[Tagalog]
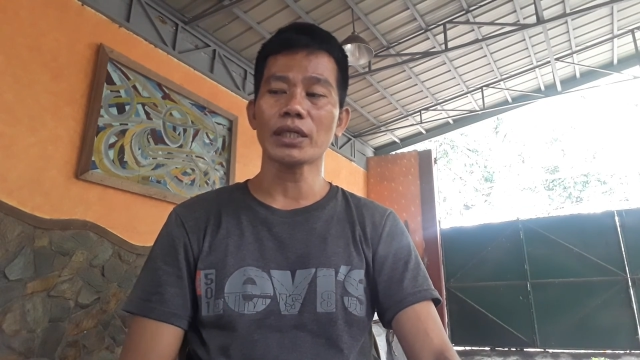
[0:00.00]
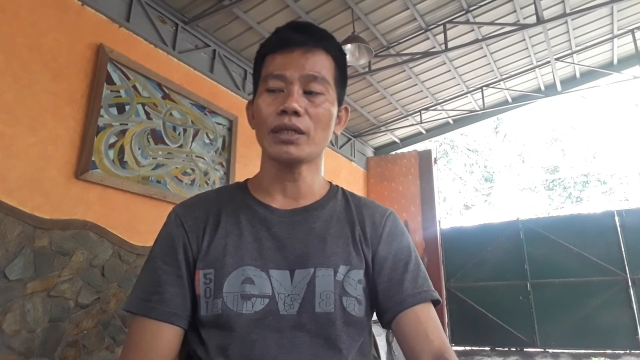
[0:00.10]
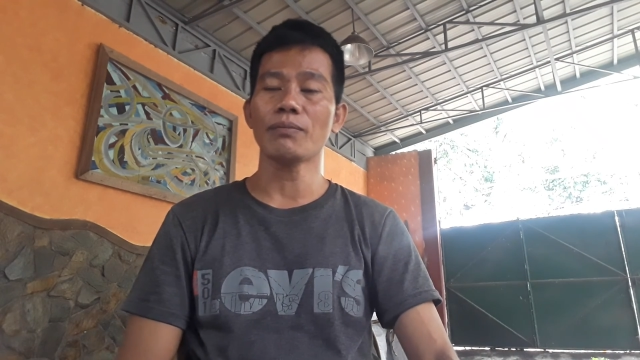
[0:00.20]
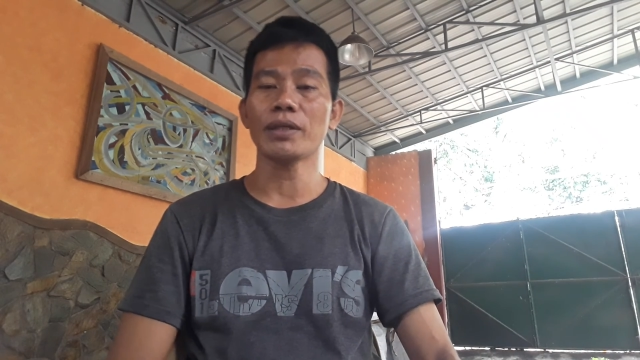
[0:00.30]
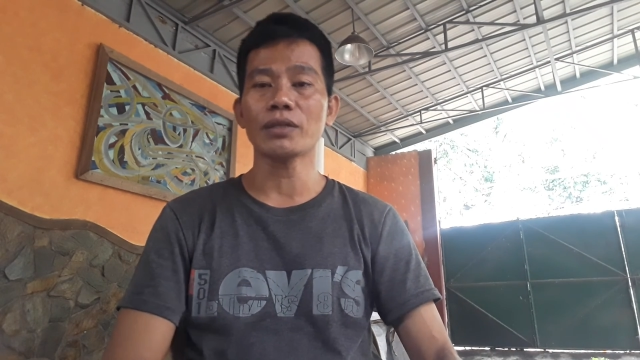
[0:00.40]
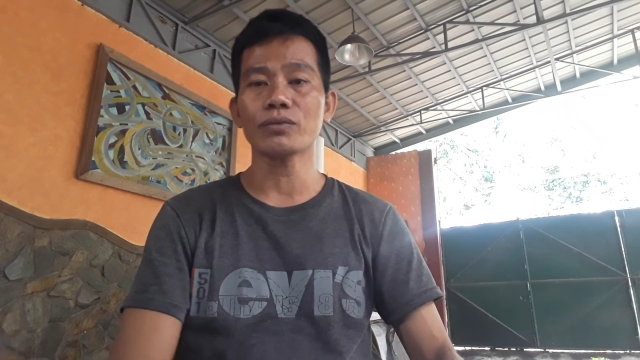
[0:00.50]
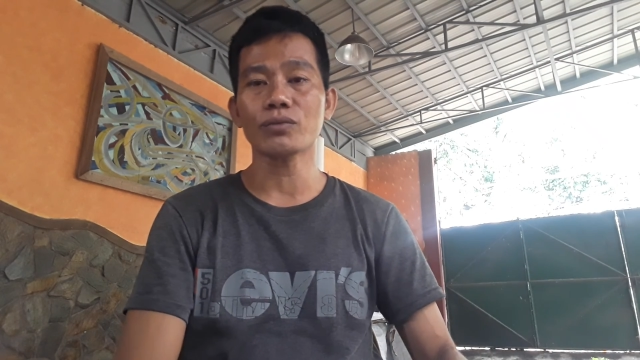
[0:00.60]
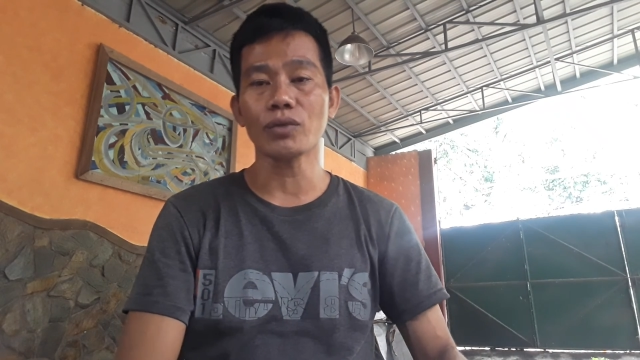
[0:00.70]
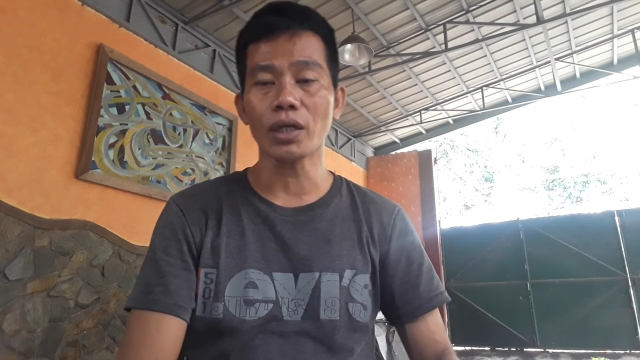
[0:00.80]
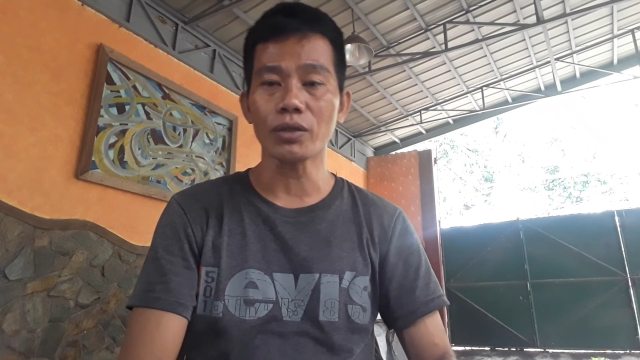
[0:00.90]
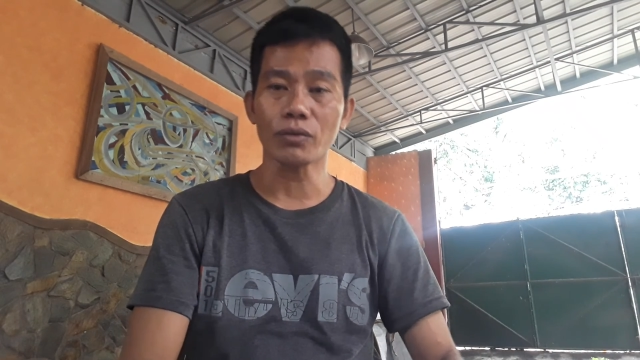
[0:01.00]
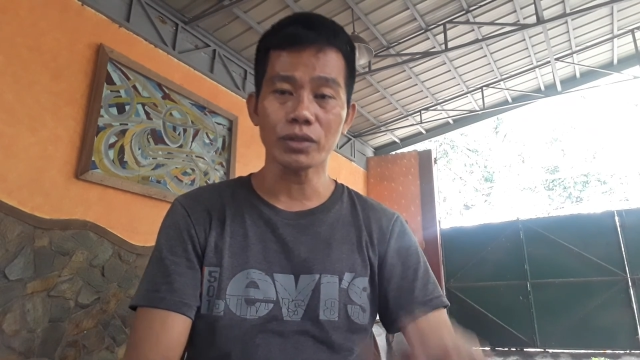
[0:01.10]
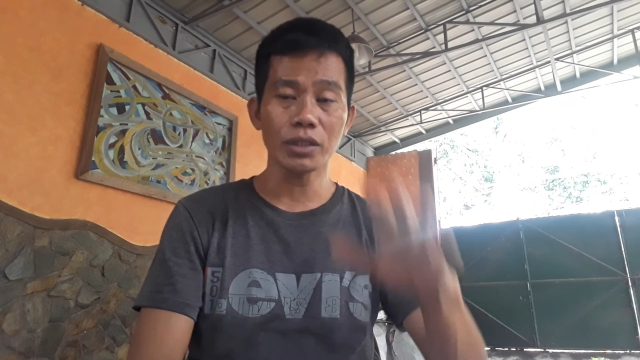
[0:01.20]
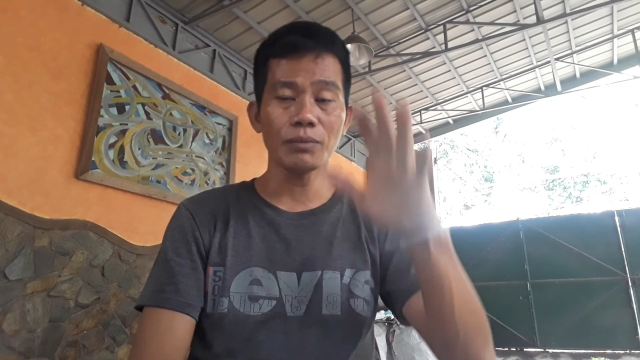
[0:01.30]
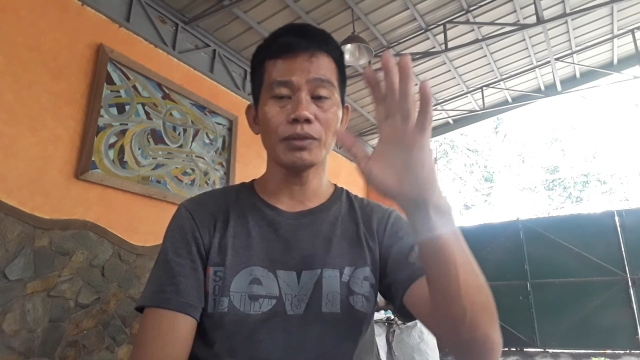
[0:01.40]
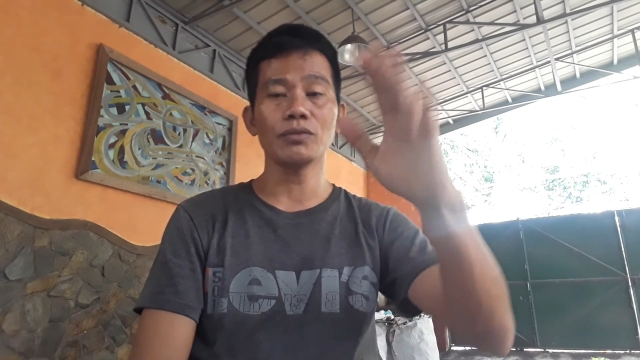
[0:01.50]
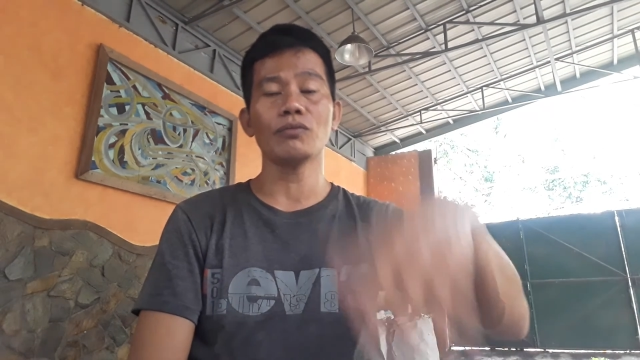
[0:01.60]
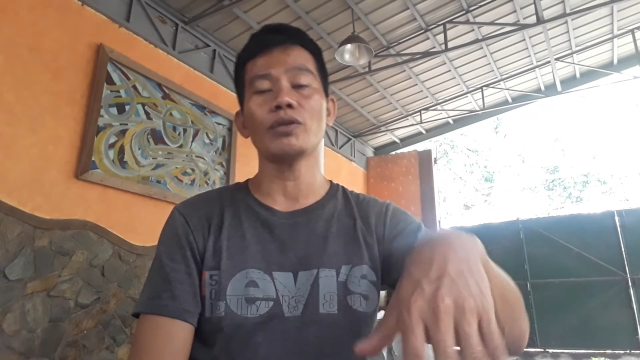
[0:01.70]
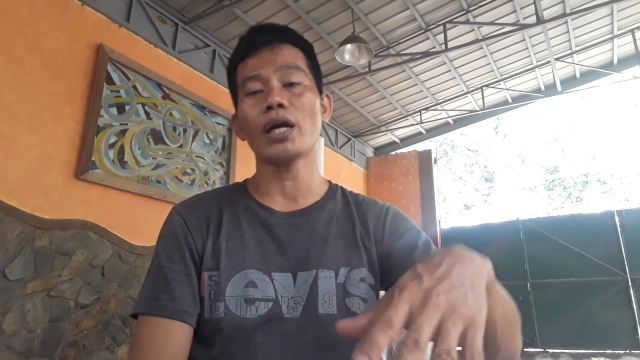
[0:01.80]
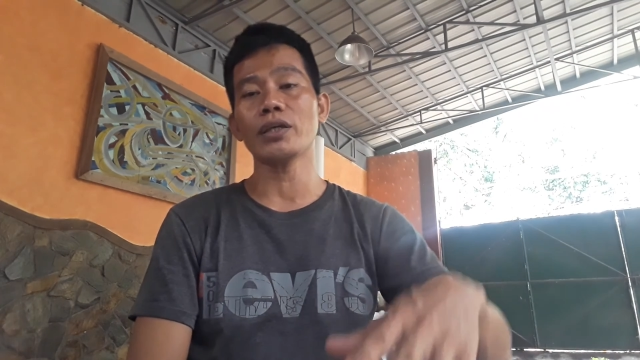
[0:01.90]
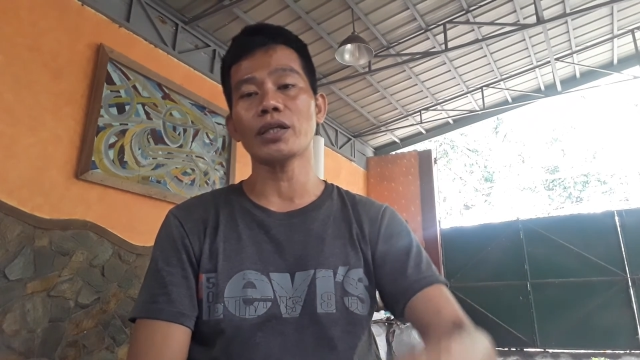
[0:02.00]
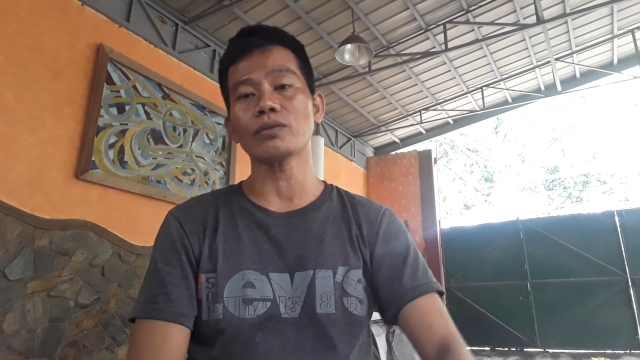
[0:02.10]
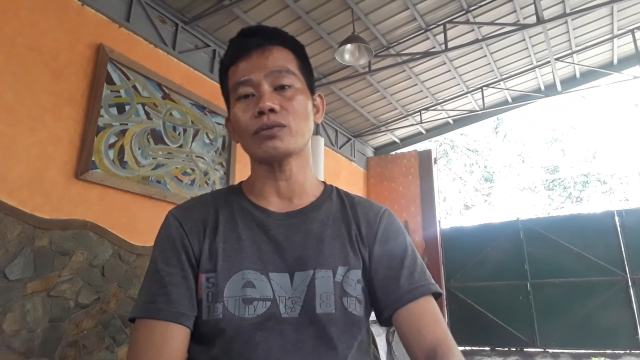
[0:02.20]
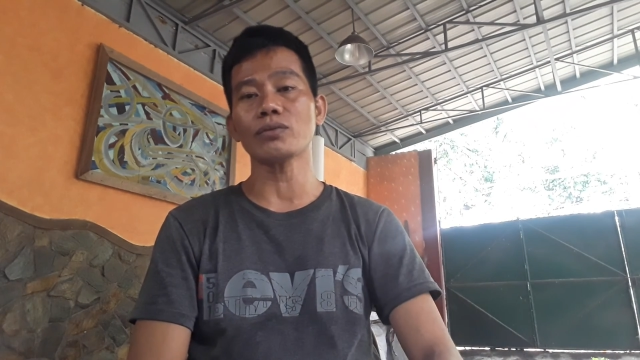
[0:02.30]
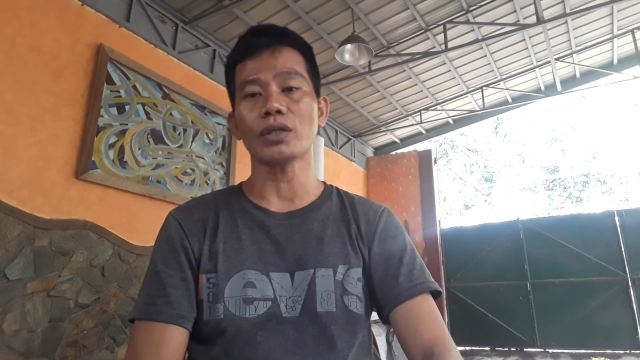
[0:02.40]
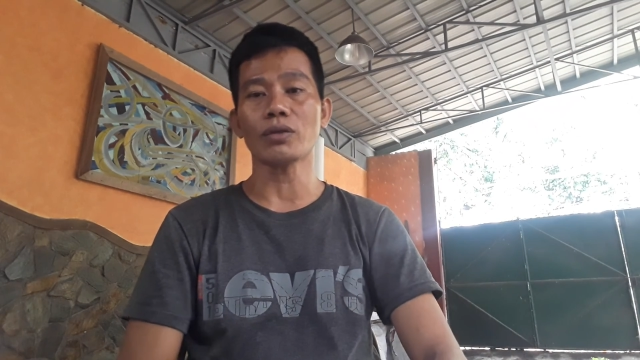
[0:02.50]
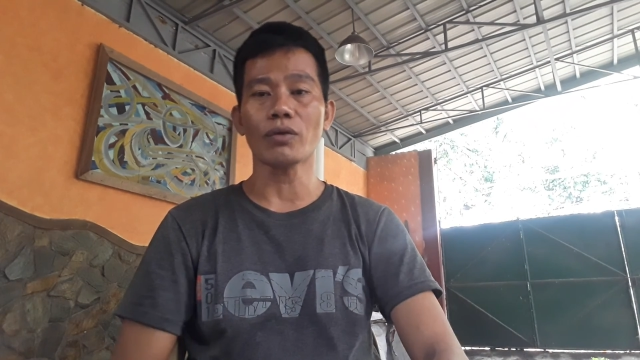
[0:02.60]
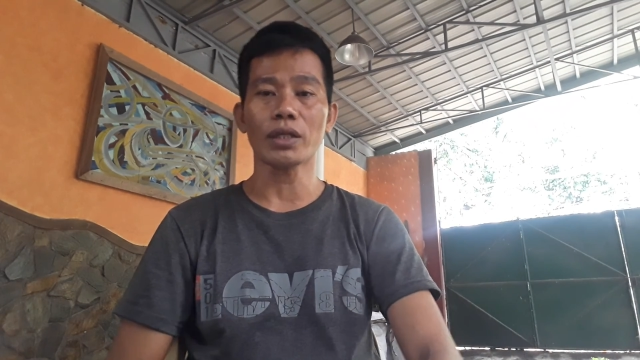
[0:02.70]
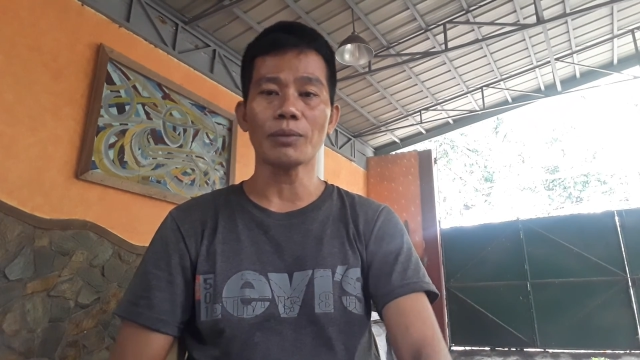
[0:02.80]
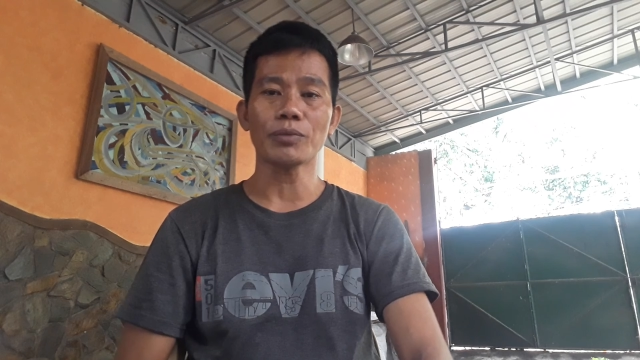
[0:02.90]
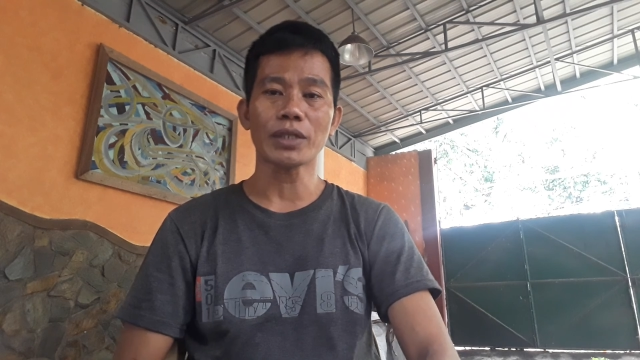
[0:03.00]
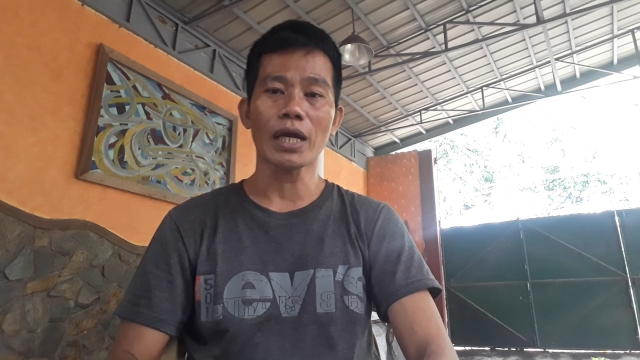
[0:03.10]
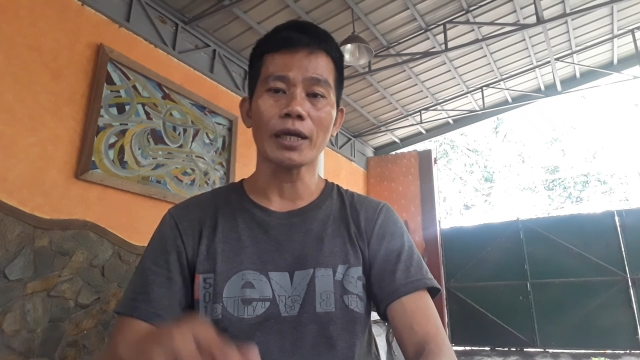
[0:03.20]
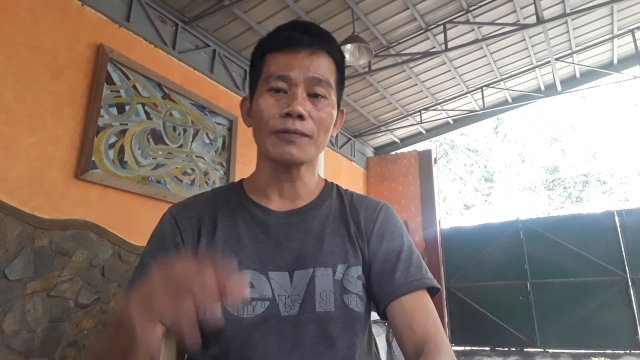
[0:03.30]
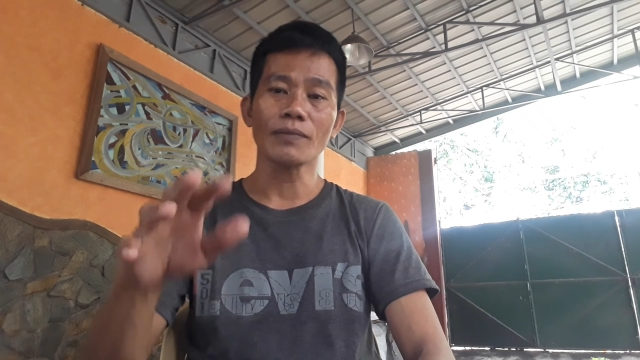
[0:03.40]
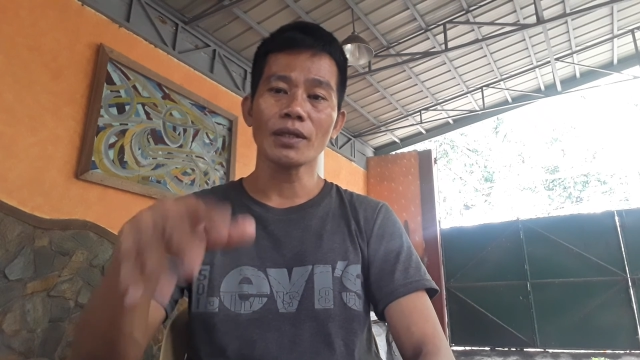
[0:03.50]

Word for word: Sana may natutunan kayo. Kung hindi naman yun, wala kayong natutunan, okay lang po sa akin.